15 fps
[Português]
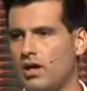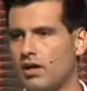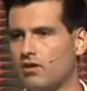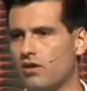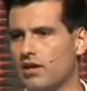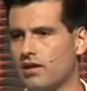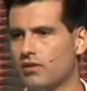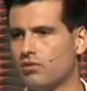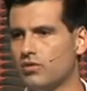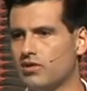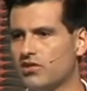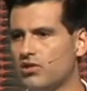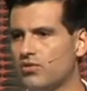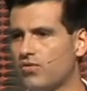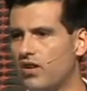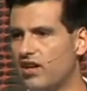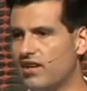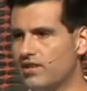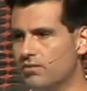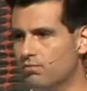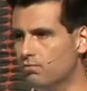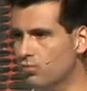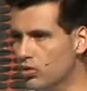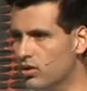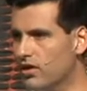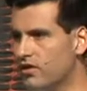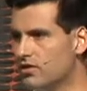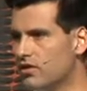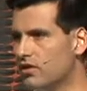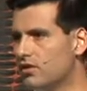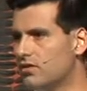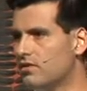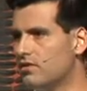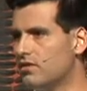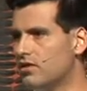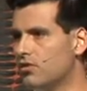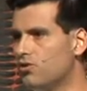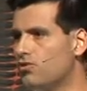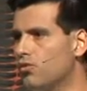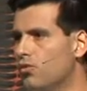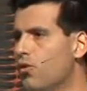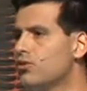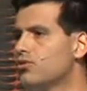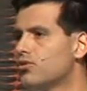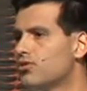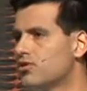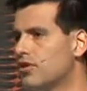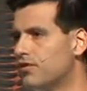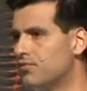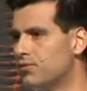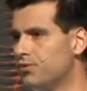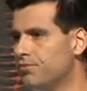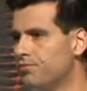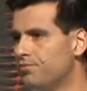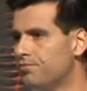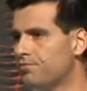Agora, quando a gente fala em mudança, existe um outro desafio